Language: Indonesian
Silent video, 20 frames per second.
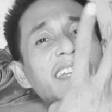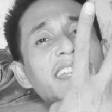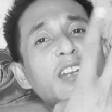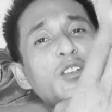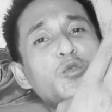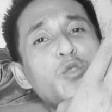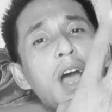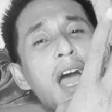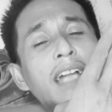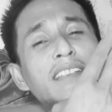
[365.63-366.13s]

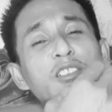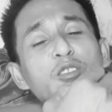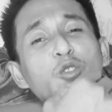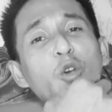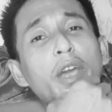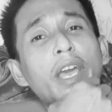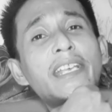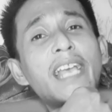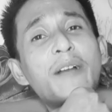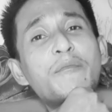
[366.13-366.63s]
ada dua hadis
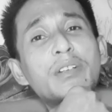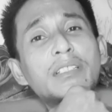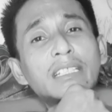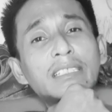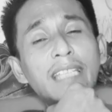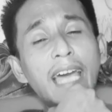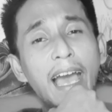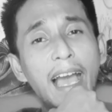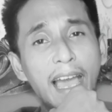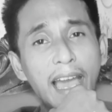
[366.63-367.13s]
sohih yang
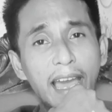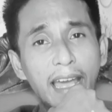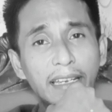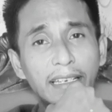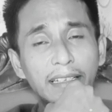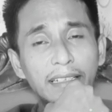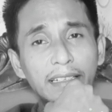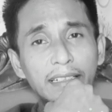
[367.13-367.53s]
bertentangan.